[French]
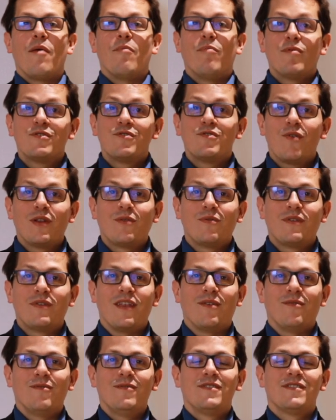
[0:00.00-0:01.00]
Bonjour à toutes et à
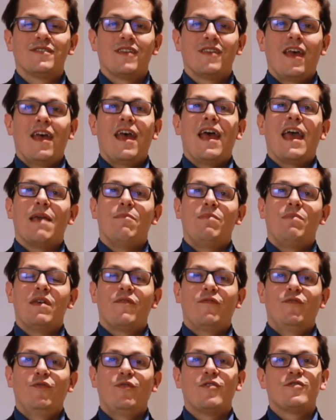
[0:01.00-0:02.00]
tous et
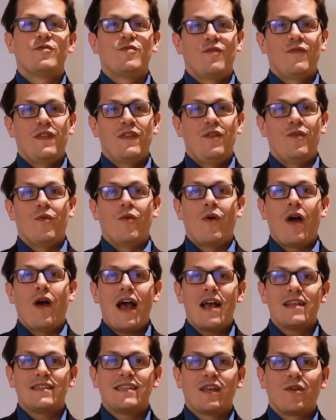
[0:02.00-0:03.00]
bienvenue dans une vidéo
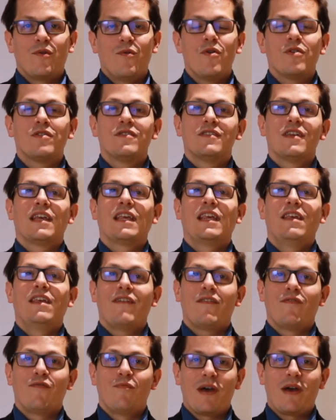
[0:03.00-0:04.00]
assez courte qui va
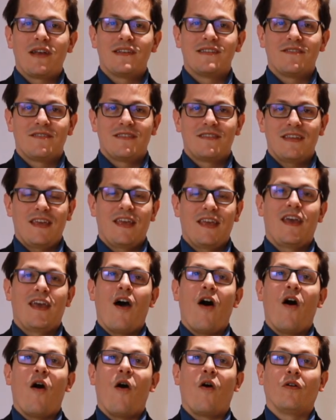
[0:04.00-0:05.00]
vous présenter
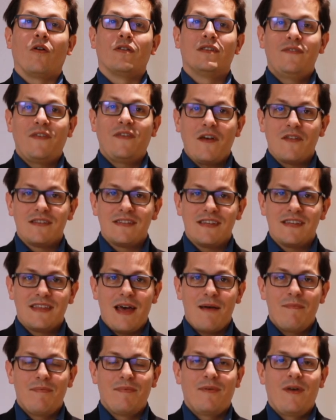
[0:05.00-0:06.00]
en différentes
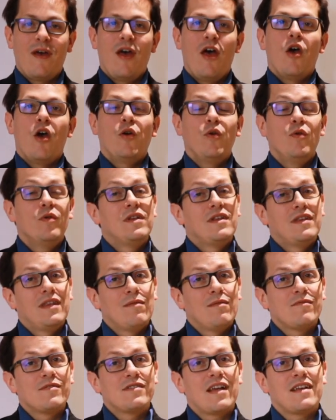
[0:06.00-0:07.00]
étapes une des
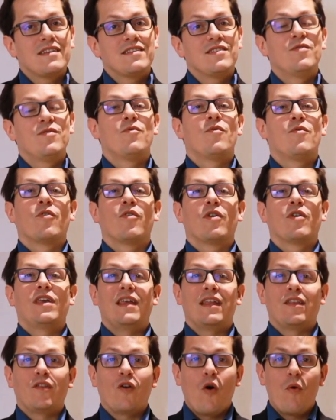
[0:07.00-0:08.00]
démonstrations qui
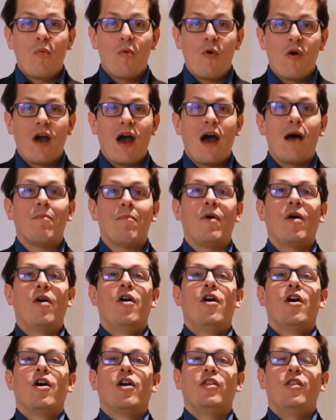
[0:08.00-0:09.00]
est au programme
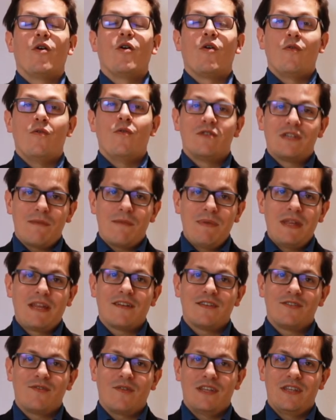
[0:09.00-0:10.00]
dans le chapitre
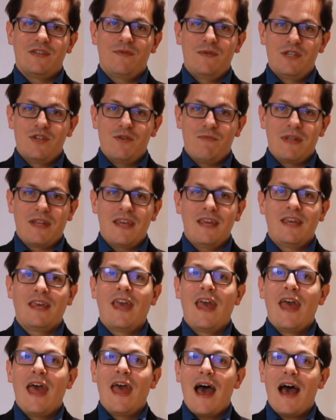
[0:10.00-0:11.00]
sur les suites géométriques,
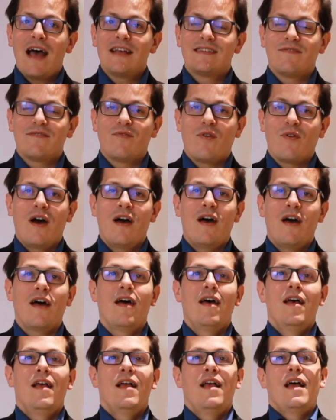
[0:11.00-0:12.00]
à savoir
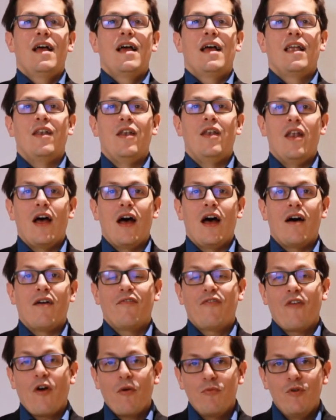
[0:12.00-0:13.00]
la
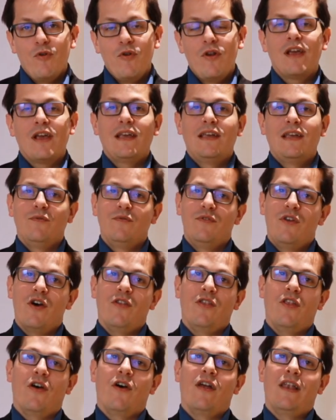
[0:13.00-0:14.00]
formule qui nous
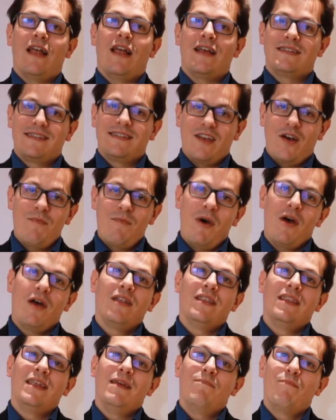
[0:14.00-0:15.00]
donne la somme
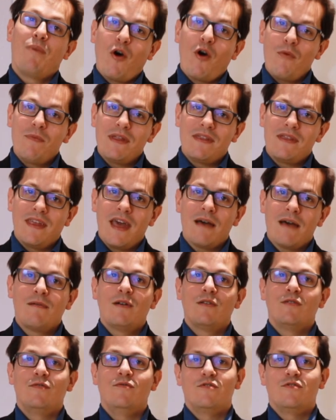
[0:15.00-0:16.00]
des premiers termes
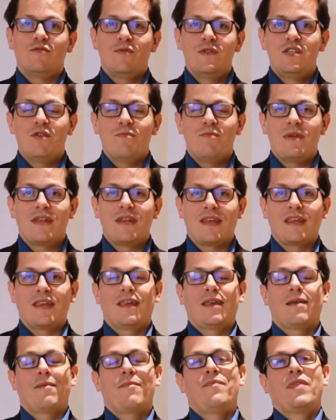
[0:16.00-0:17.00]
d'une suite géométrique.
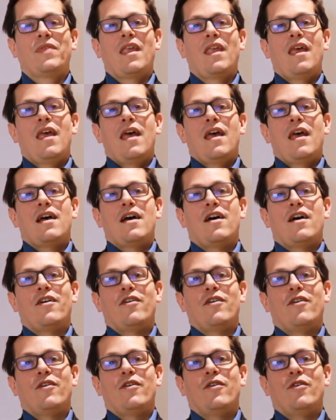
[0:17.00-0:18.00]

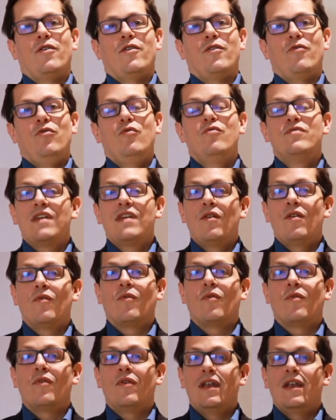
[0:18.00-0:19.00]
Euh, nous
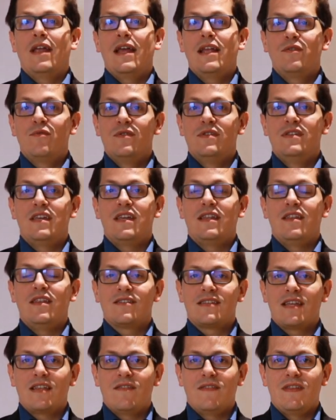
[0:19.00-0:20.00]
allons étudier dans
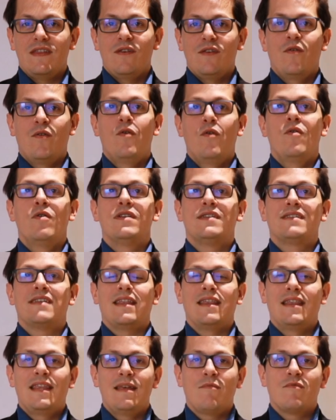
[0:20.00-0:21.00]
cette vidéo
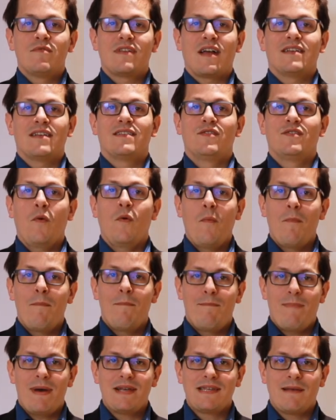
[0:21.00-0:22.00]
cette démonstration
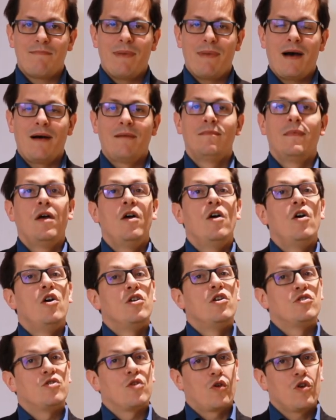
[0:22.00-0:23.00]
pas à pas.
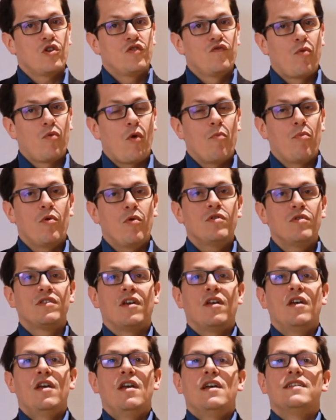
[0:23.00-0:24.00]
Ce que je vous propose,
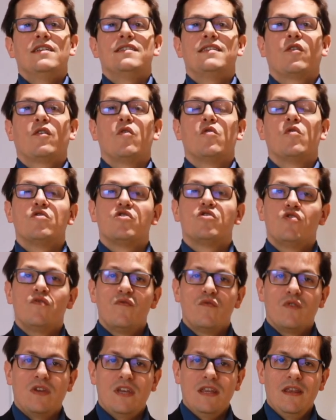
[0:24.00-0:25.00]
c'est que je
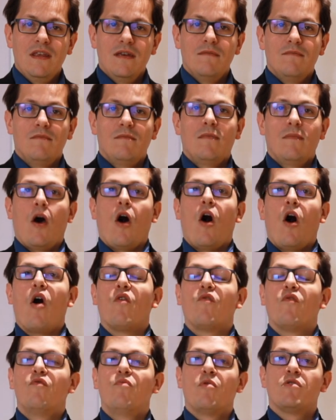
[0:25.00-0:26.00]
vous guide en
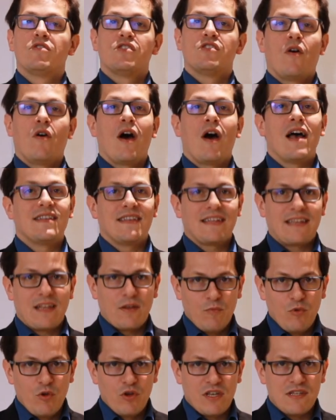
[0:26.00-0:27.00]
vous posant un certain
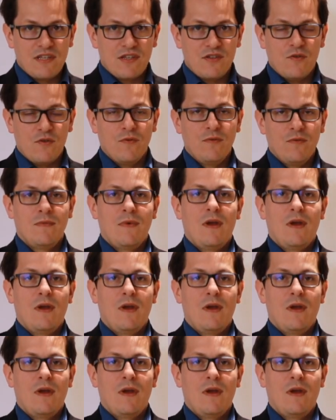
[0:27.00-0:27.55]
nombre de questions